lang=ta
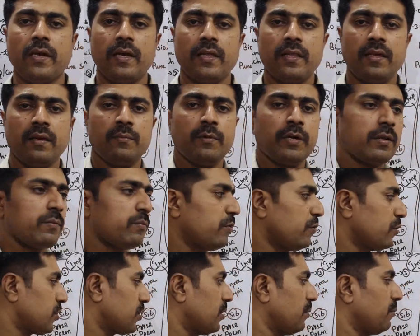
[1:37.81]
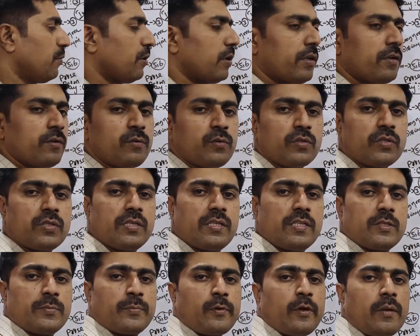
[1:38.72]
அதே மாதிரி மோஸ்ட் இம்பார்ட்டன்ட்
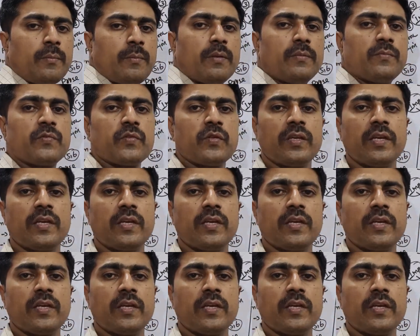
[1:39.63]
கொஸ்டின்ஸ் ப்ராப்ளம்ஸ்